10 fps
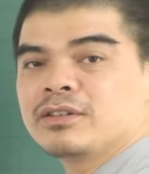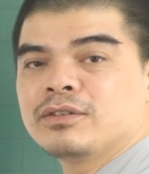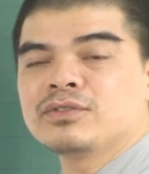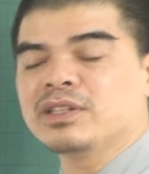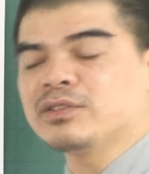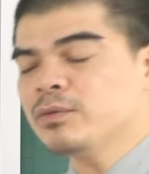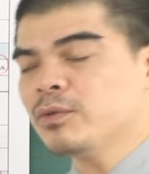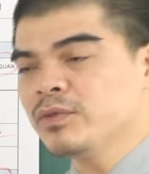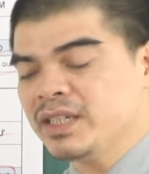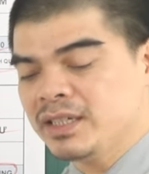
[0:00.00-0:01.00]
nó cũng sẽ giúp
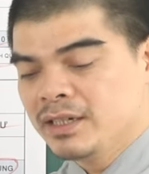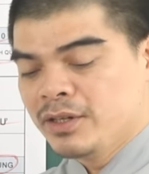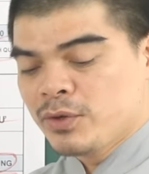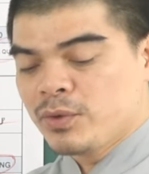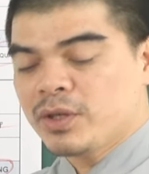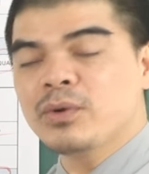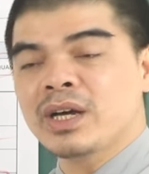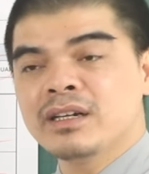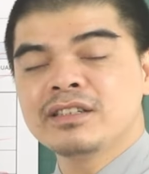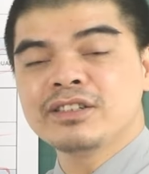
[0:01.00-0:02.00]
quý vị quyết
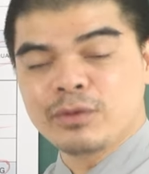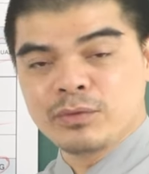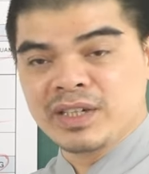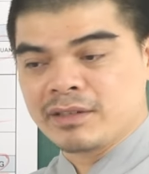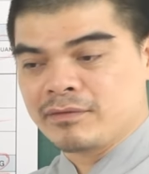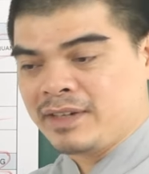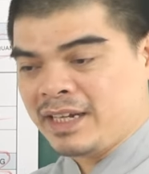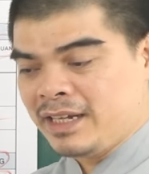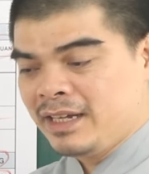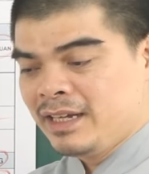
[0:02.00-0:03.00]
đoán hơn trong công việc
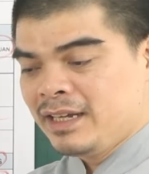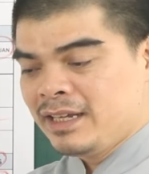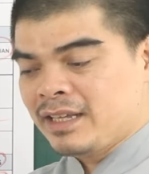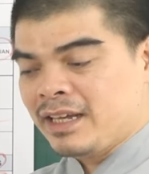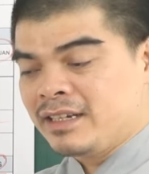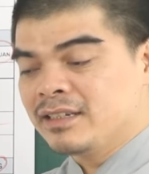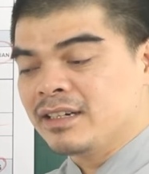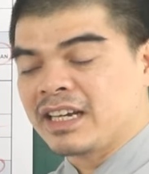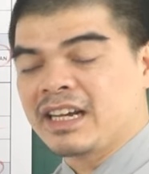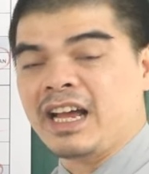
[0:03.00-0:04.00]
và thể hiện được
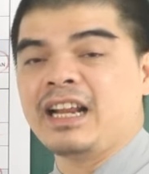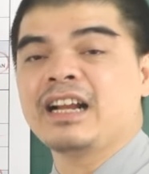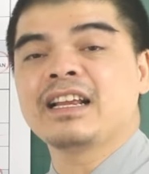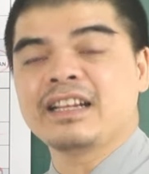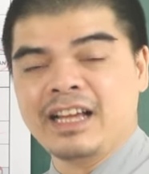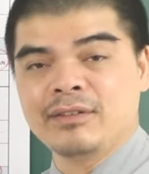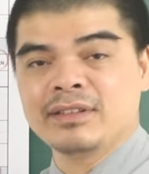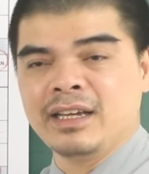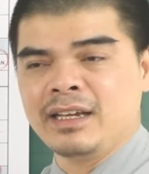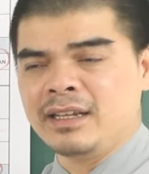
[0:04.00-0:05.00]
cái khả năng lãnh đạo,
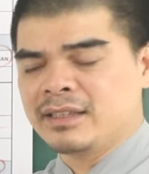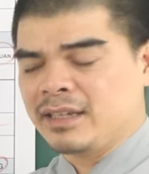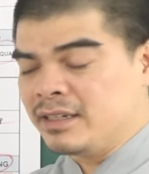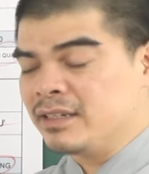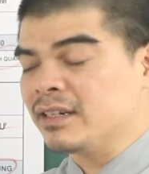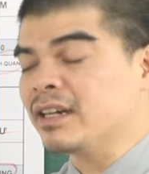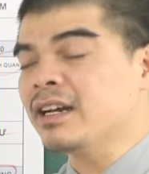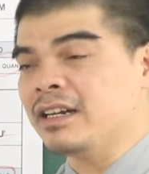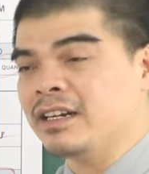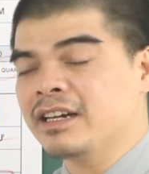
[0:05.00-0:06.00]
thể hiện được cái
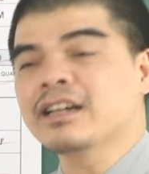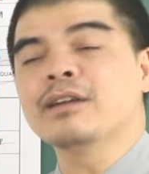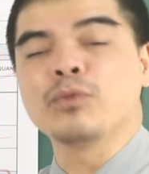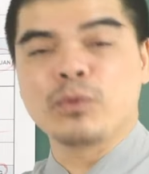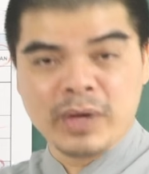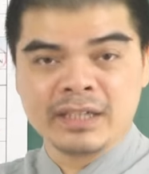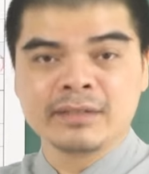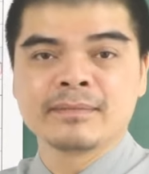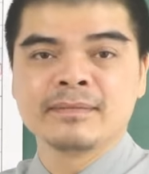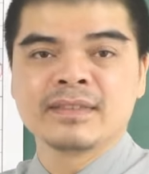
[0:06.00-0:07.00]
khả năng cầm quyền.
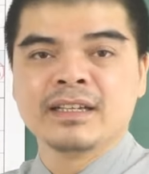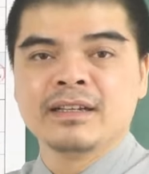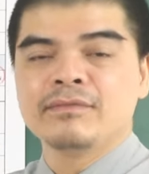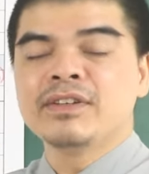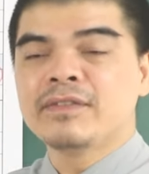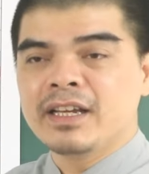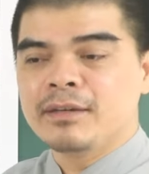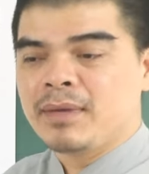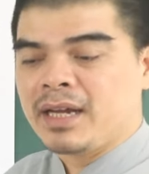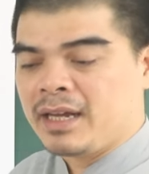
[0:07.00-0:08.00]
Vì vậy
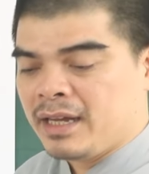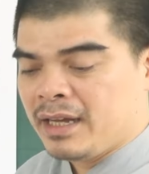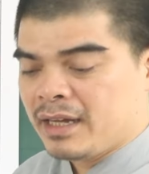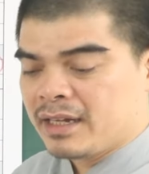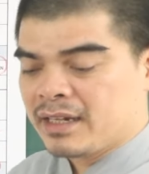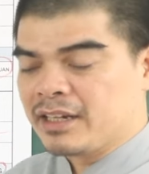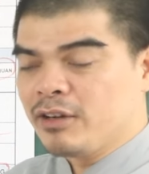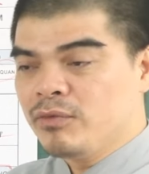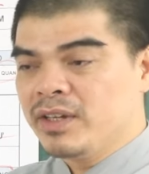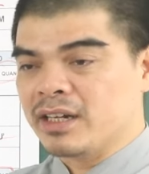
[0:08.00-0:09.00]
mà cái
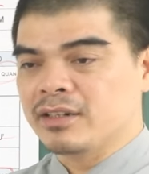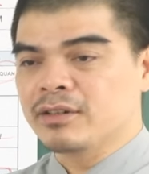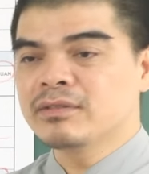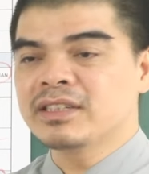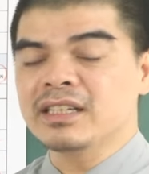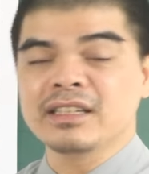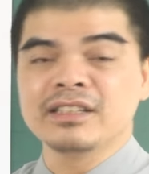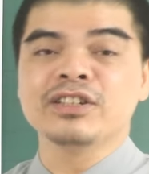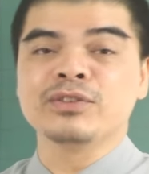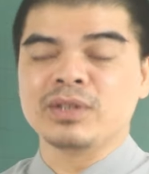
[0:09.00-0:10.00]
công việc nó cũng sẽ tiến
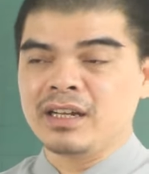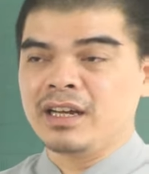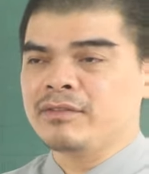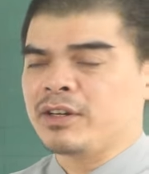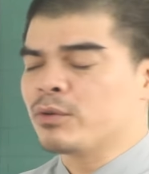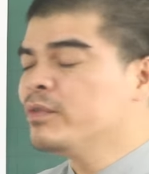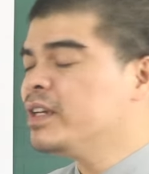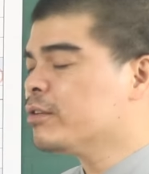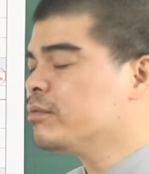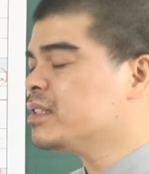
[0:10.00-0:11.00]
triển thuận lợi và quý
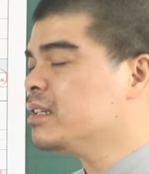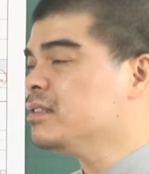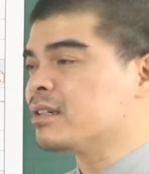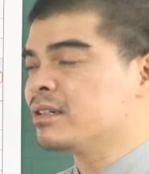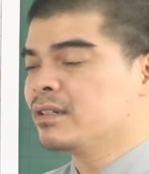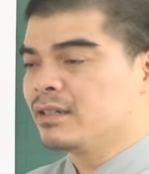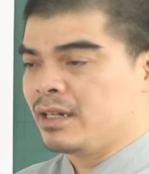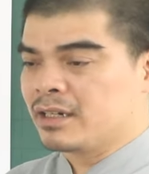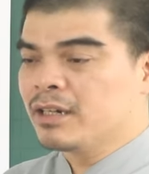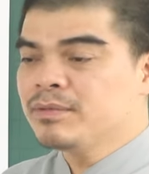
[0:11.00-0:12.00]
vị cũng sẽ được
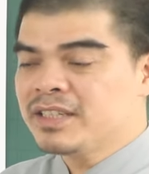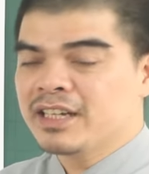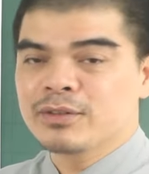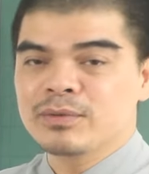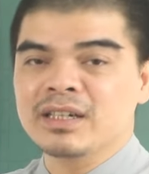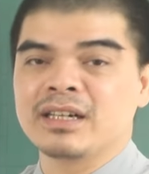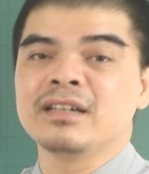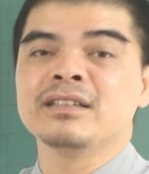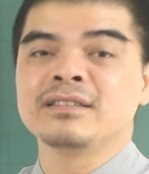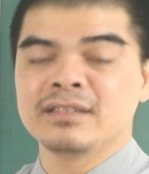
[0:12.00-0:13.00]
cấp trên cũng như là
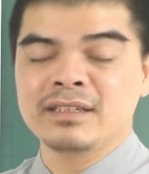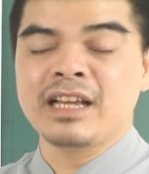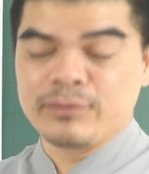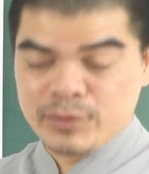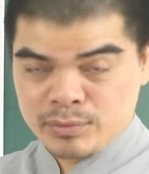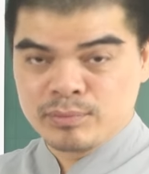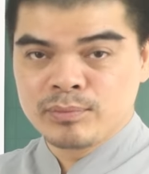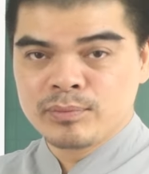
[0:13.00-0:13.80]
người dưới nể phục